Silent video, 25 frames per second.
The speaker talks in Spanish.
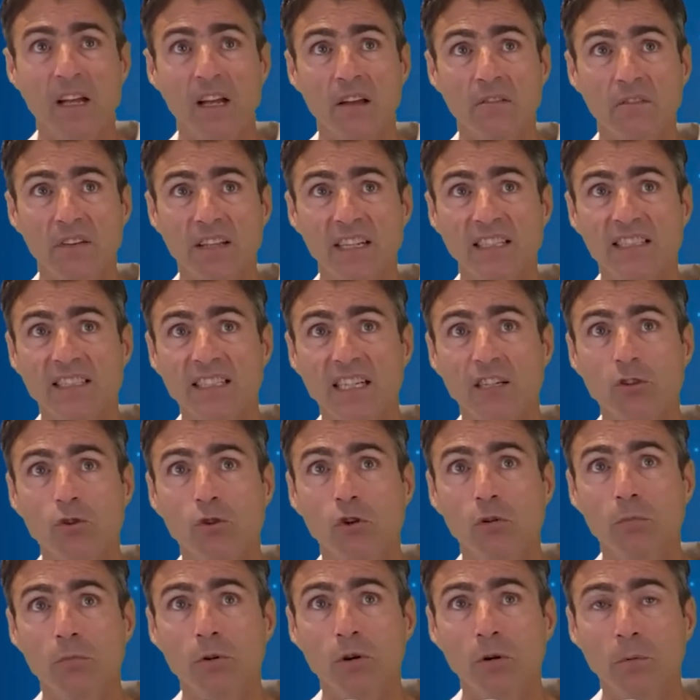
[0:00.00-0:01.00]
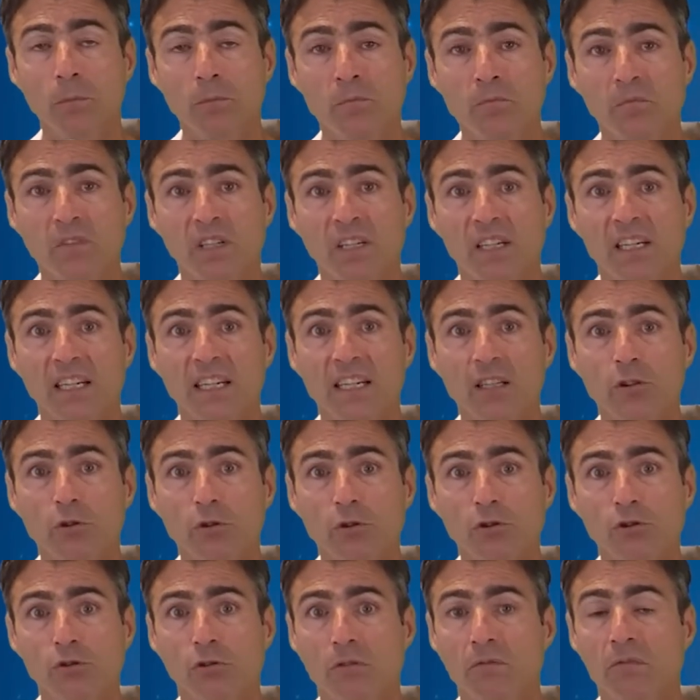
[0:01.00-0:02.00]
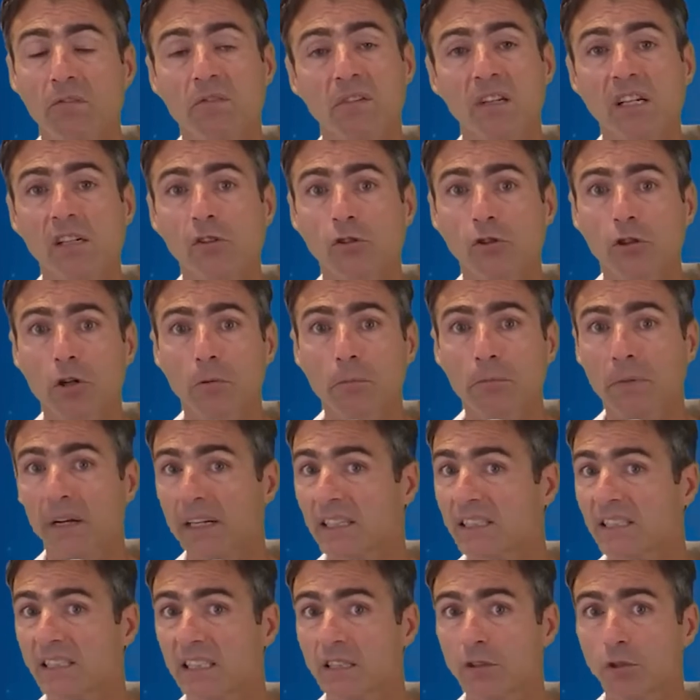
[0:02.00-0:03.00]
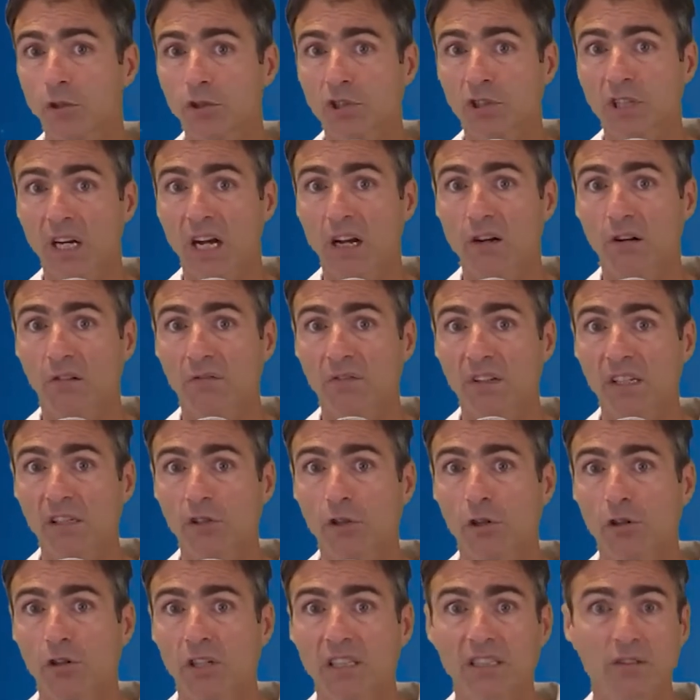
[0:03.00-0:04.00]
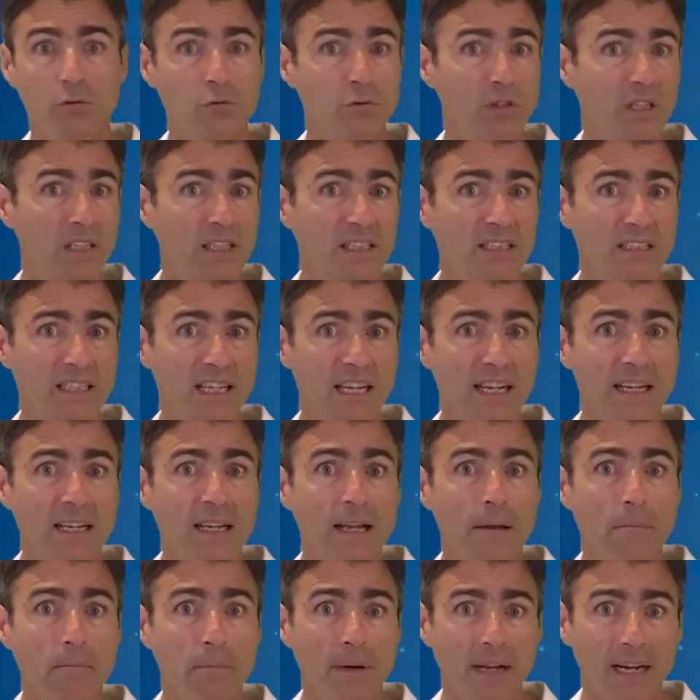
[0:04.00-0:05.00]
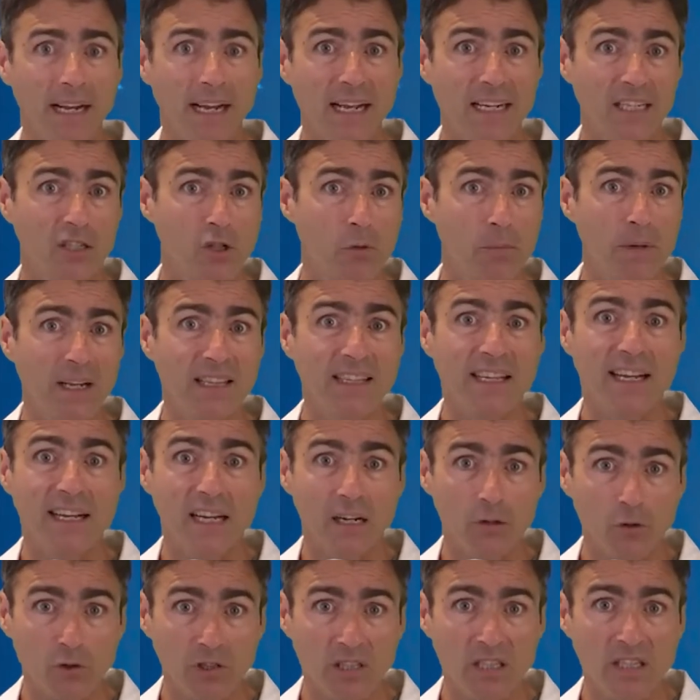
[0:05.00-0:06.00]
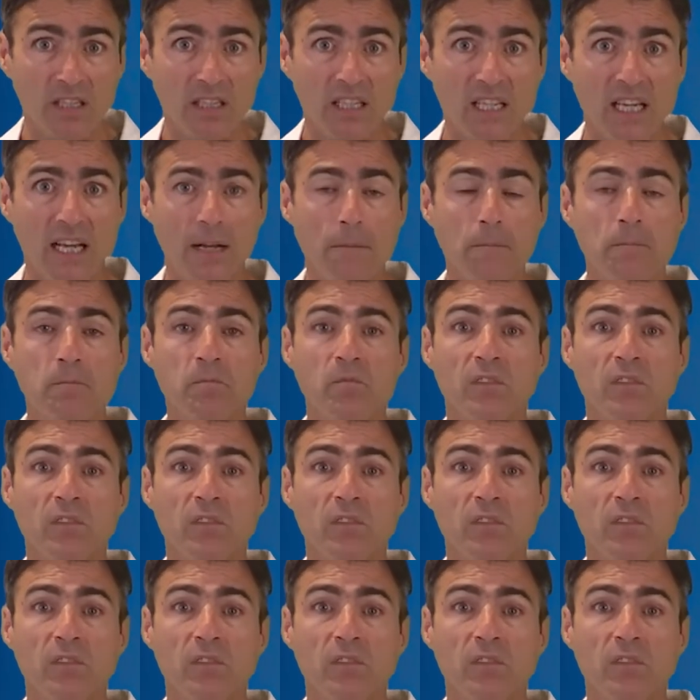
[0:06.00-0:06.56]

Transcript: Fíjense cómo estos son filtros parecidos a los filtros que se utiliza para angioplastia carotidia,